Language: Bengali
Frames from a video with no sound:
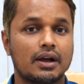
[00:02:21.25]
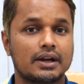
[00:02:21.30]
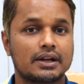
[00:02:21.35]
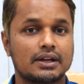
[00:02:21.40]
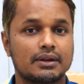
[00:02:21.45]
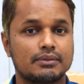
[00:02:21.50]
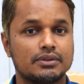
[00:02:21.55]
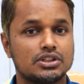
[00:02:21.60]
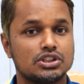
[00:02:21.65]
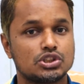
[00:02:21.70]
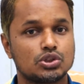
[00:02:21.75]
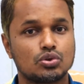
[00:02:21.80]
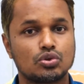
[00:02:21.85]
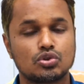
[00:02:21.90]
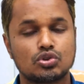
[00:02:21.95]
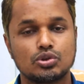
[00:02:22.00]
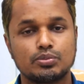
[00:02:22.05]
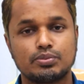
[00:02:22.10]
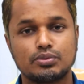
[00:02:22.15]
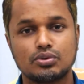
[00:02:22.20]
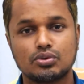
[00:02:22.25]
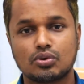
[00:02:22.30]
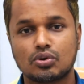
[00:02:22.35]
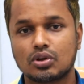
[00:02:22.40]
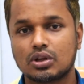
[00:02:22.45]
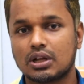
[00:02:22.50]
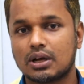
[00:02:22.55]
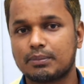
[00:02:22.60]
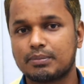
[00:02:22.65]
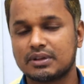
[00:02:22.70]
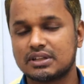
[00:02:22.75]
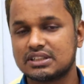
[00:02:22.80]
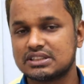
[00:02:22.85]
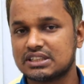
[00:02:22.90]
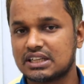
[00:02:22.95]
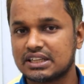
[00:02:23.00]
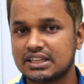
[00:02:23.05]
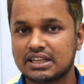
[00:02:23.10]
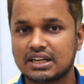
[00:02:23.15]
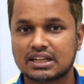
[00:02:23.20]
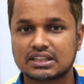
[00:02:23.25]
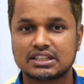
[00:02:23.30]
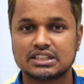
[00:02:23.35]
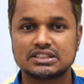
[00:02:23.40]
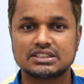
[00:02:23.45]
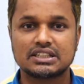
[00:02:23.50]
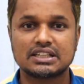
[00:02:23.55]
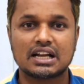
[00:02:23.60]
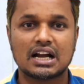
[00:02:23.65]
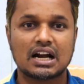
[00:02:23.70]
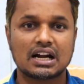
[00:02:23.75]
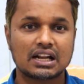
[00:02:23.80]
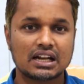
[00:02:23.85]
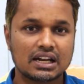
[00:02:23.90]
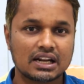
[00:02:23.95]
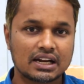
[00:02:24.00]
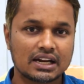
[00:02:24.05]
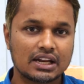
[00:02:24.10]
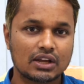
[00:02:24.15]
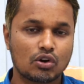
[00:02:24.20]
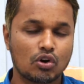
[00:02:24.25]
একটা জিনিস গুরুত্বপূর্ণ কথা আপনাদের জানিয়ে রাখতে চাই কাটা লাগলে